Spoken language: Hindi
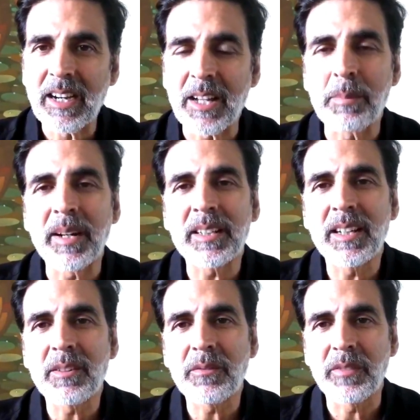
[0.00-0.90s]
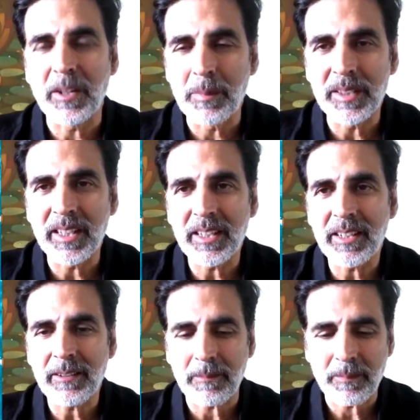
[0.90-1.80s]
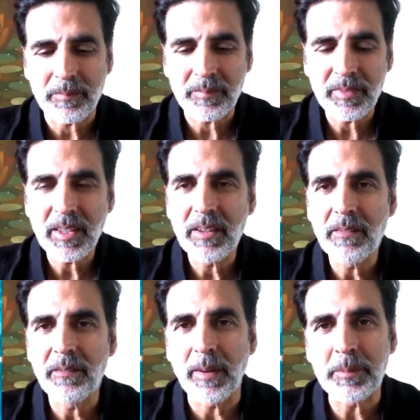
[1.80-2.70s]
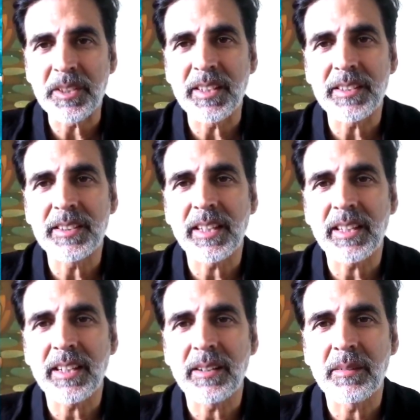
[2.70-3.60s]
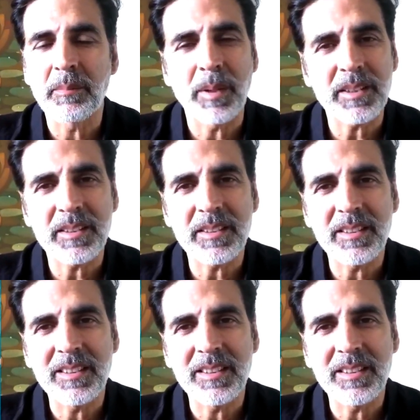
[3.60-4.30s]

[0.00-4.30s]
घर बैठकर फिल्में देख रहे हैं वेब सीरीज़ देख रहे हैं बस